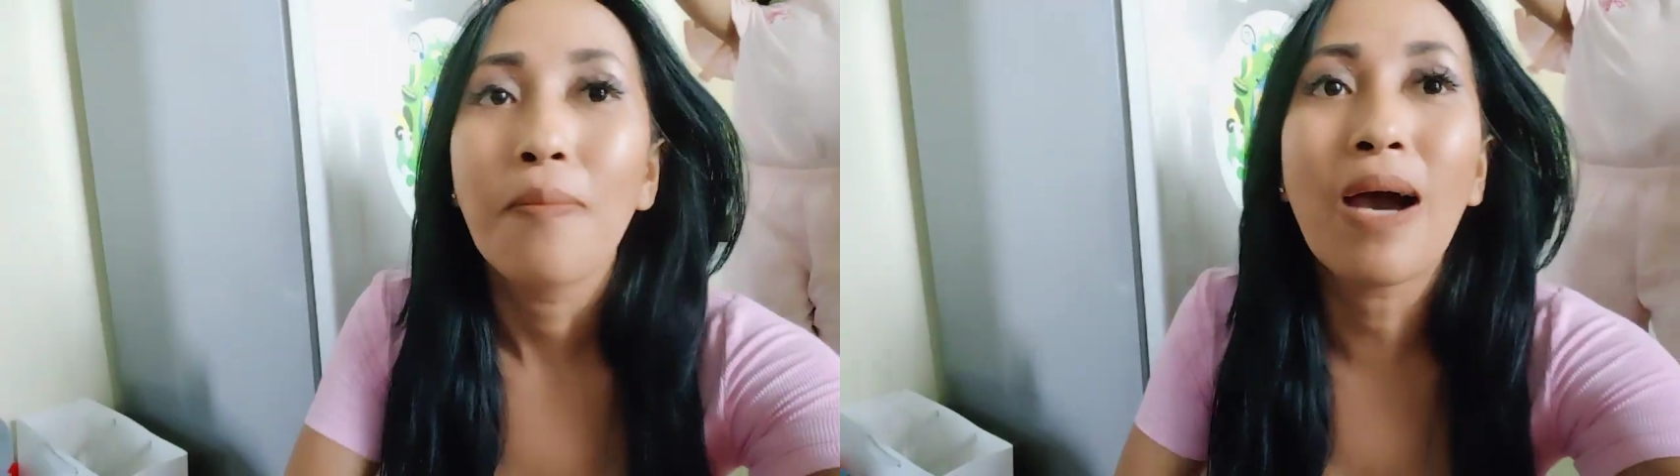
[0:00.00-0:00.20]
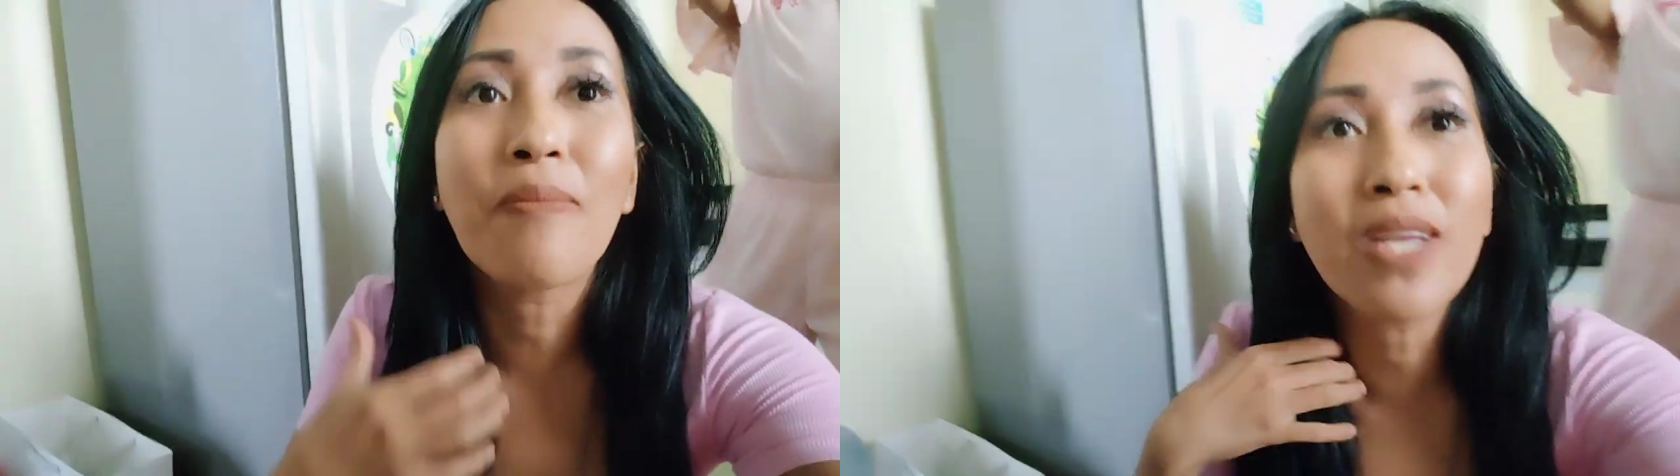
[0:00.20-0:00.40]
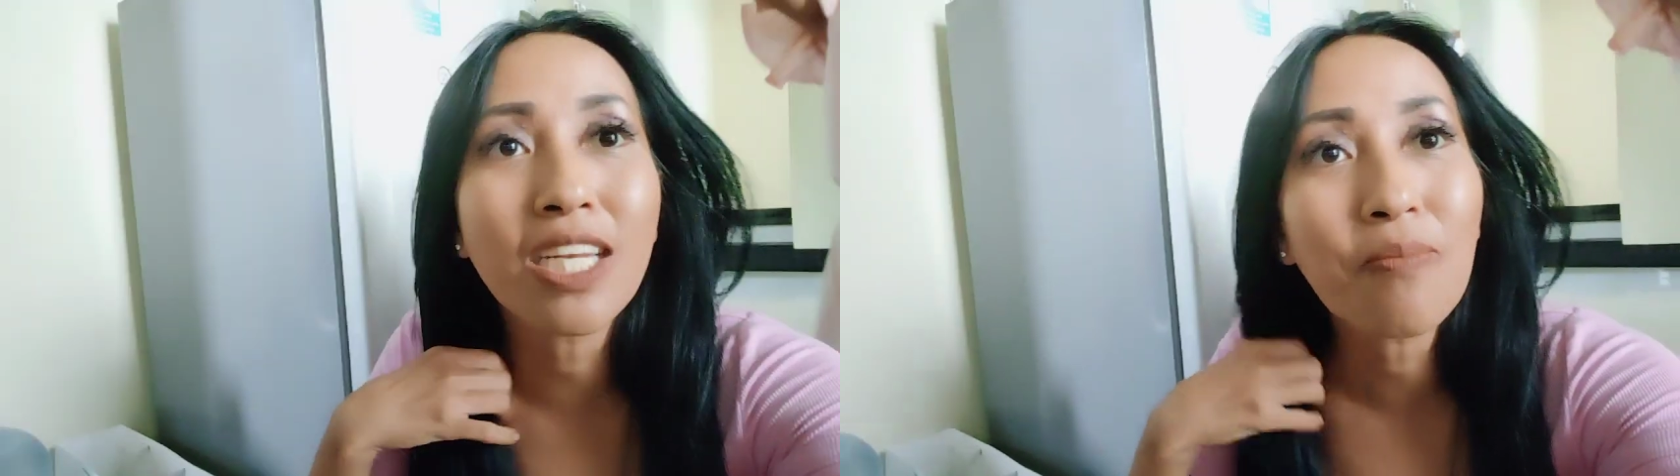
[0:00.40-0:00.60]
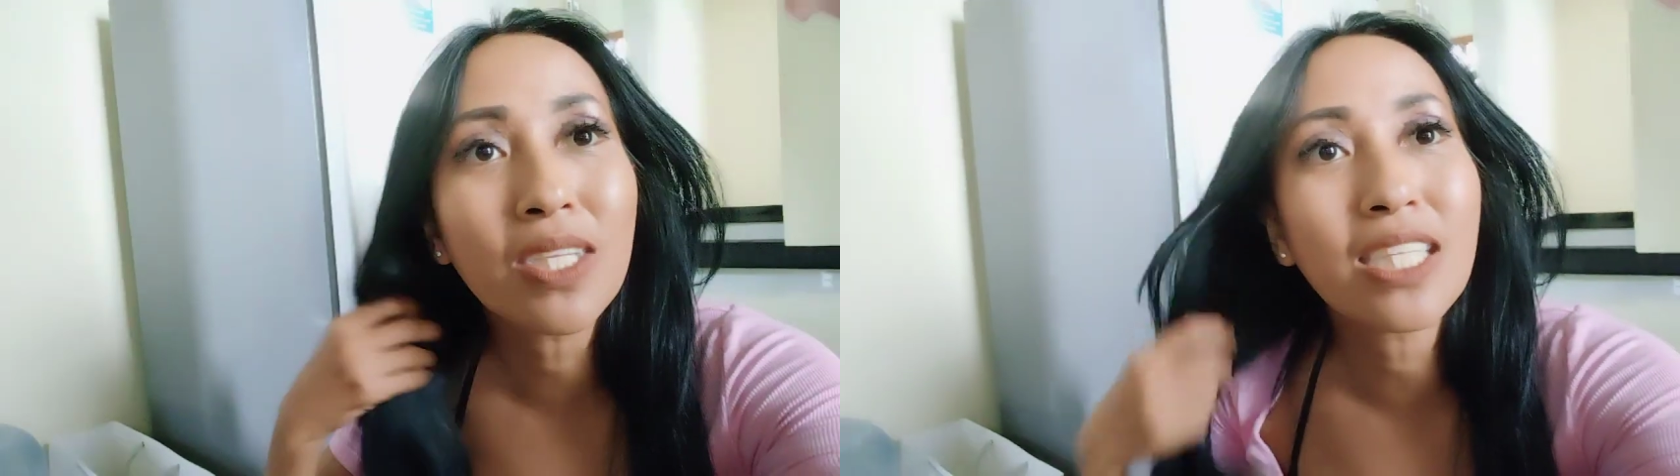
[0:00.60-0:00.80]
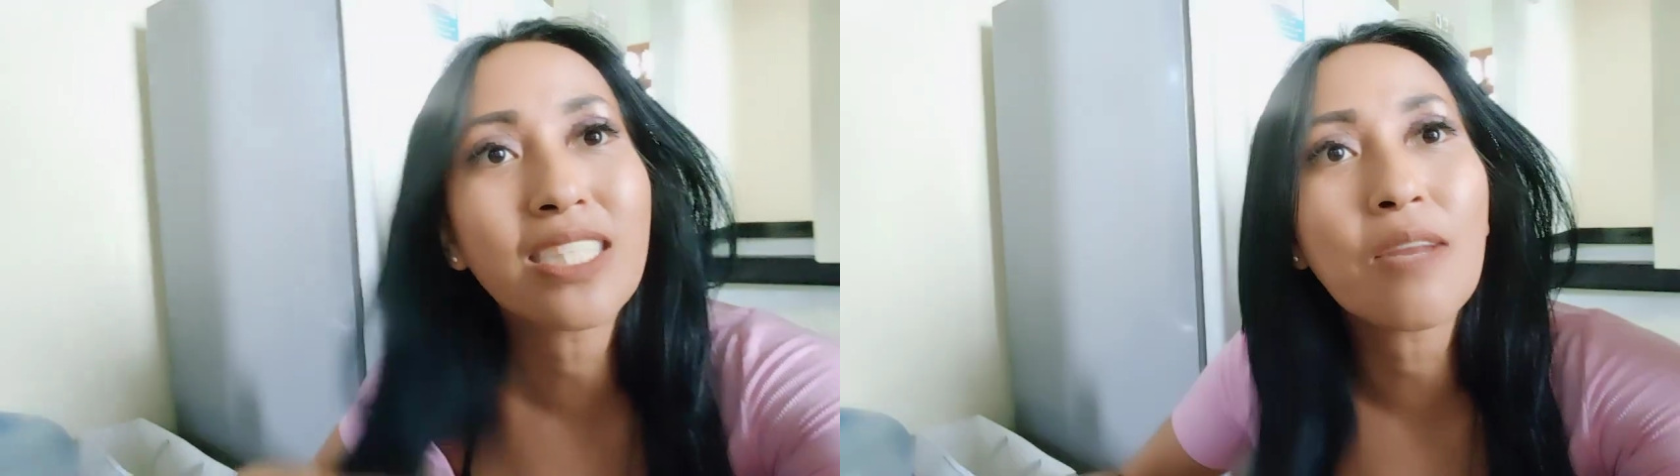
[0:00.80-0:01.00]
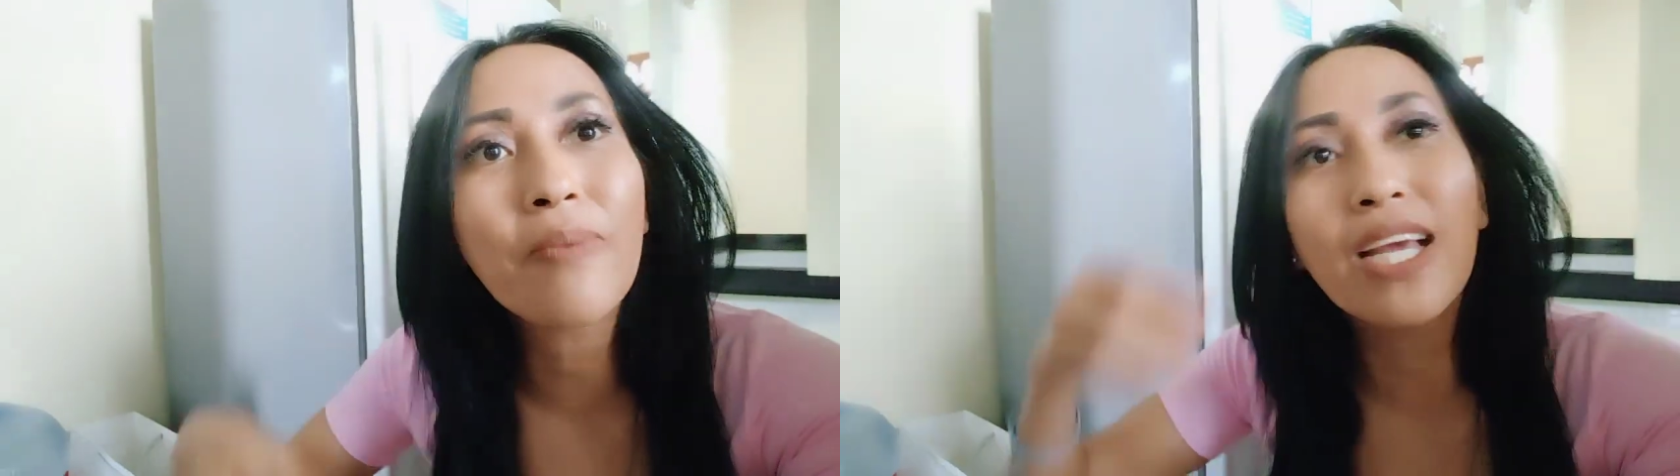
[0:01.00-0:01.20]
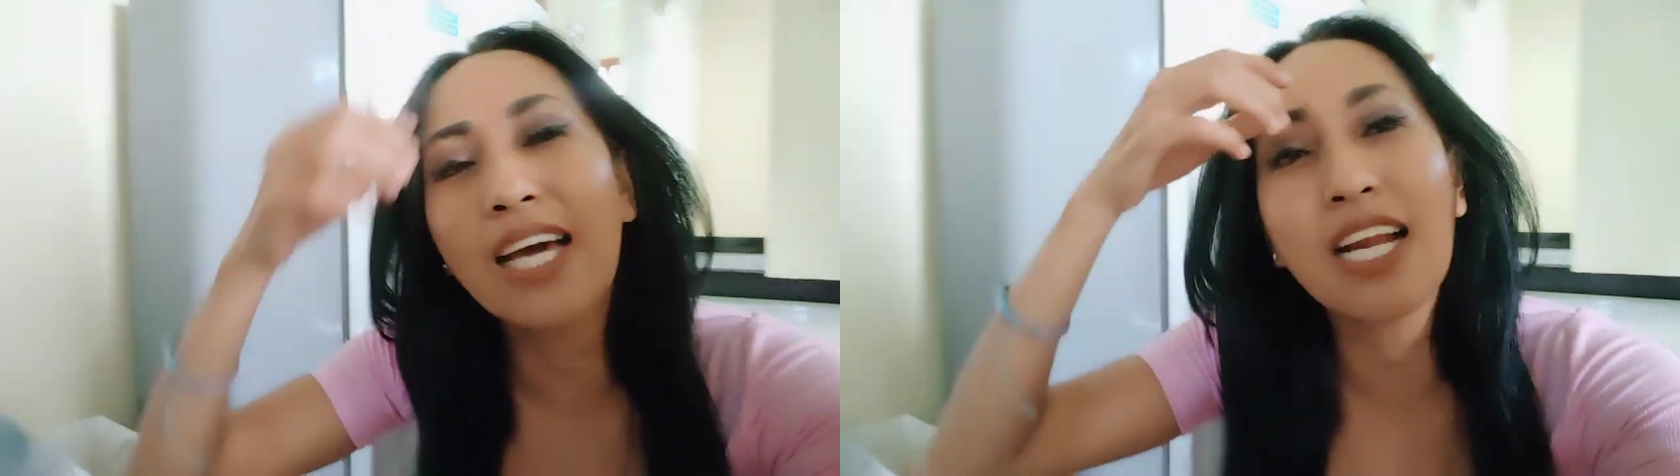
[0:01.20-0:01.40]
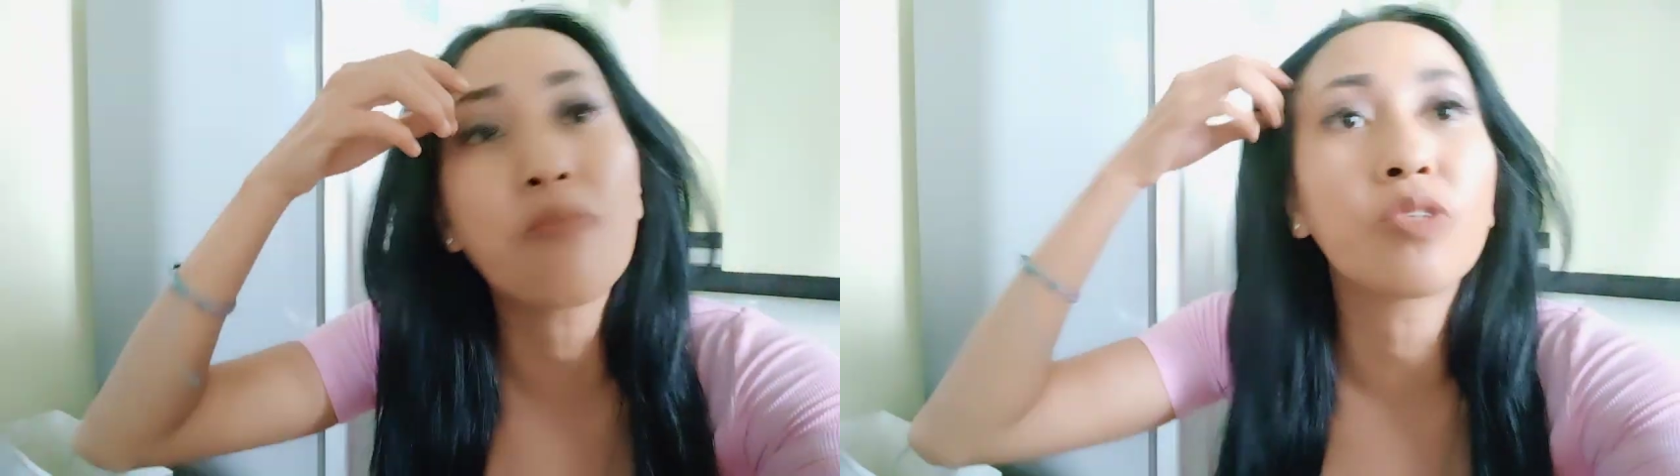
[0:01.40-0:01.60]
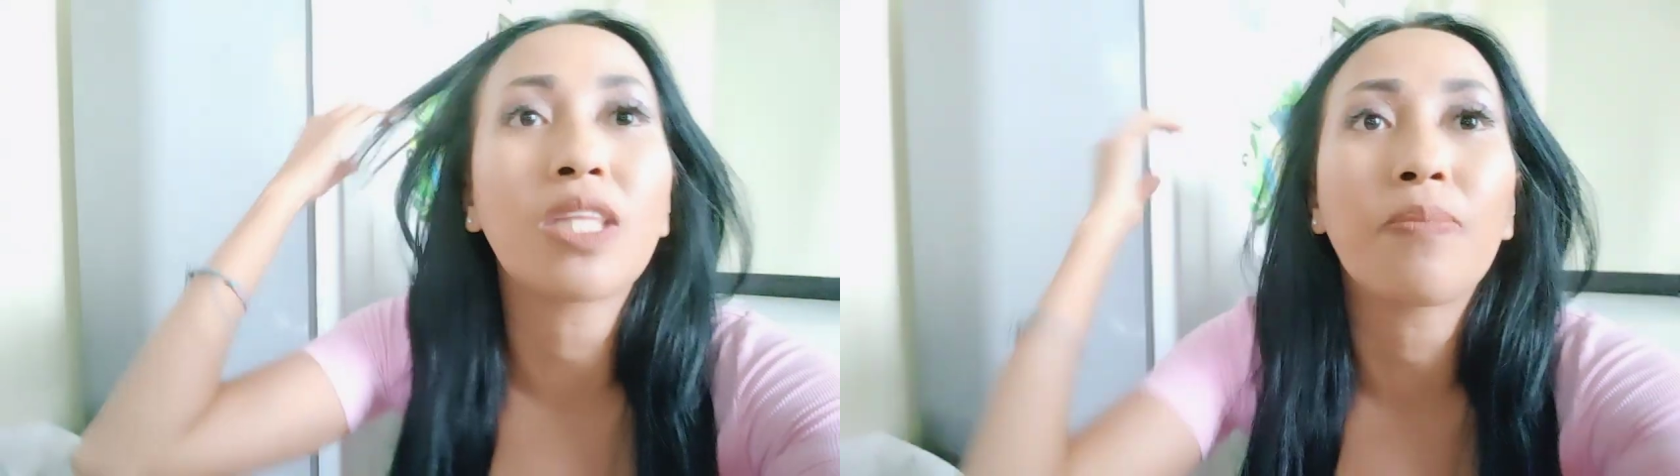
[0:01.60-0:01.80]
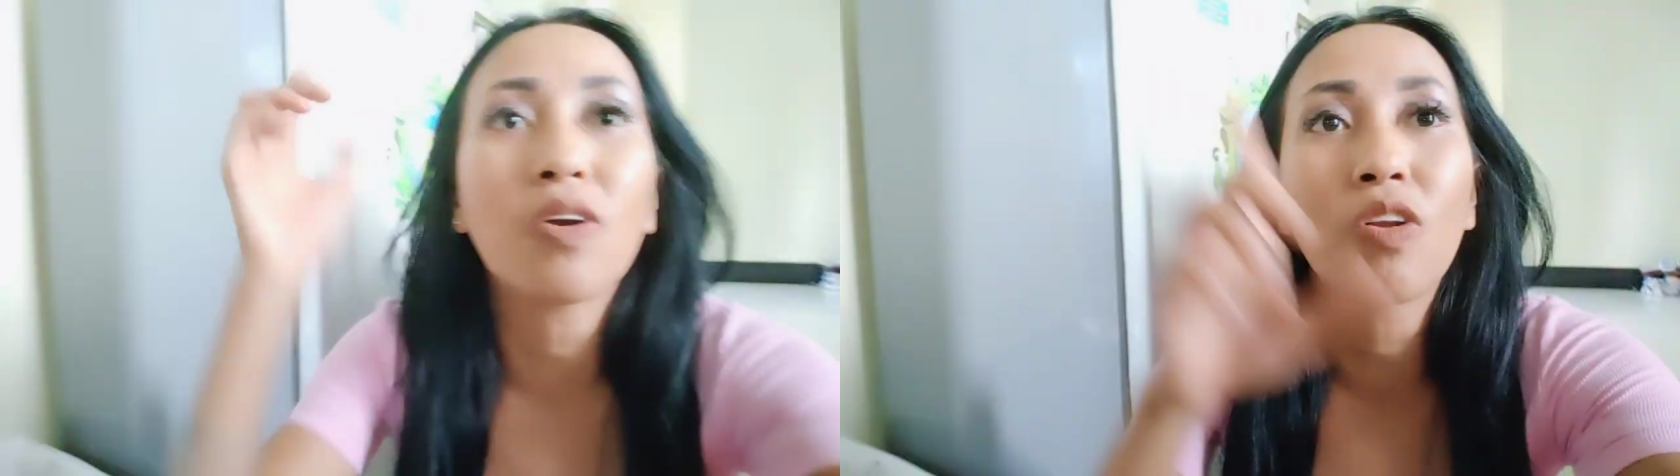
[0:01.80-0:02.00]
maaf ya Depita sering pegang rambut
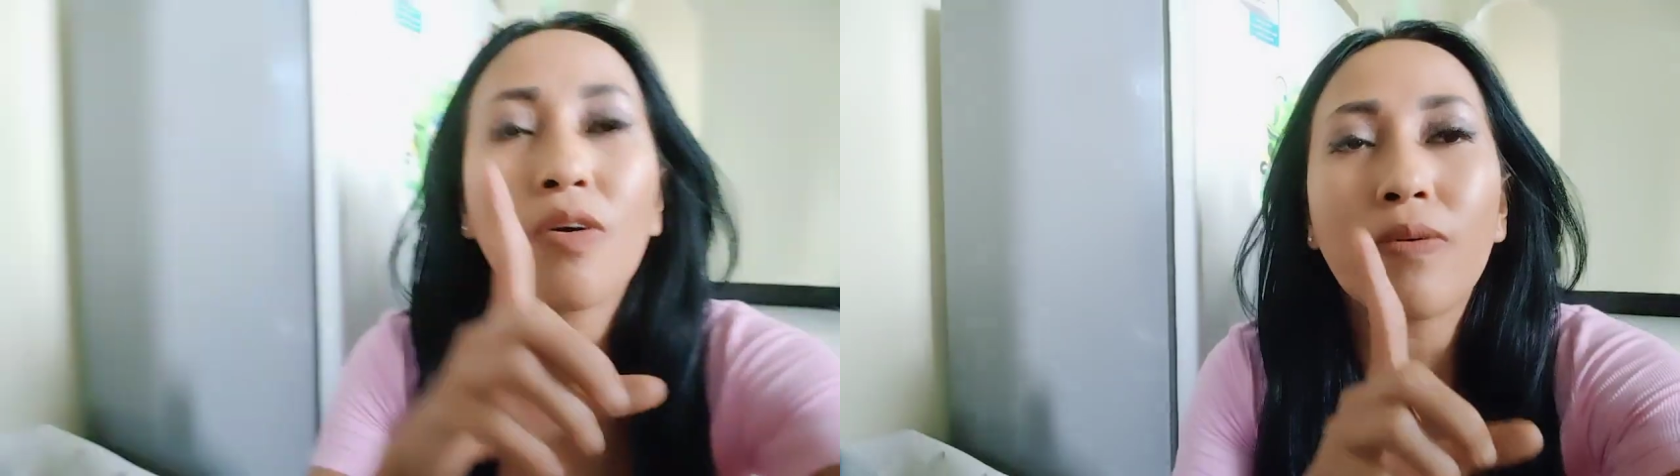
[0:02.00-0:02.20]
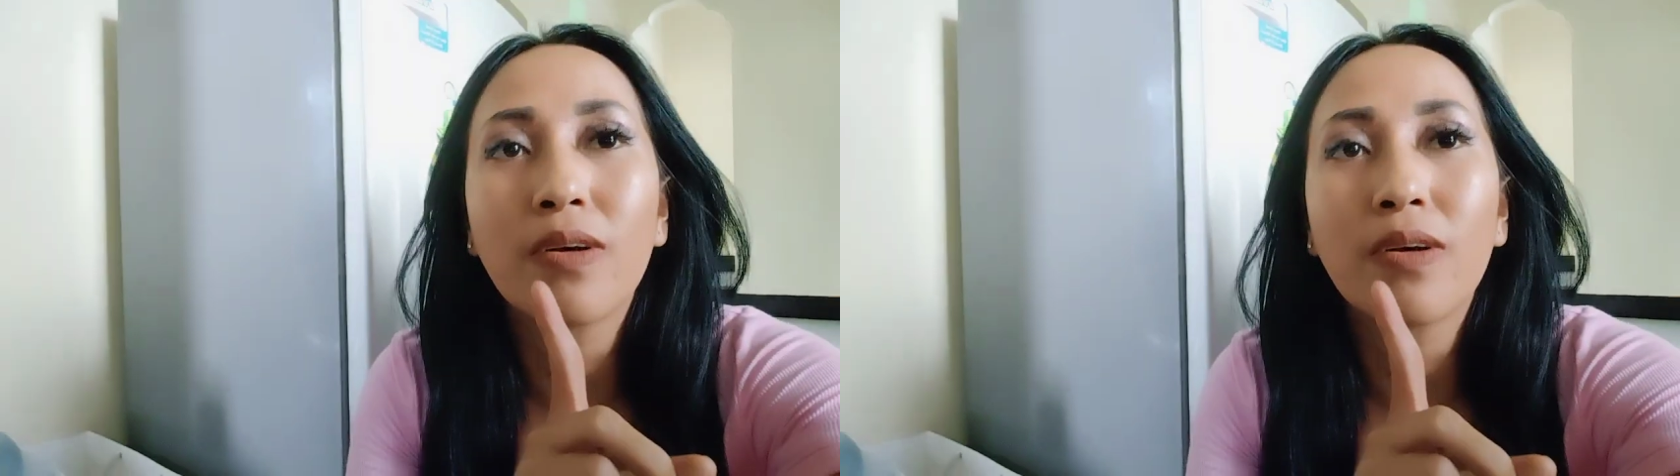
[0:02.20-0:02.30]
tapi kalau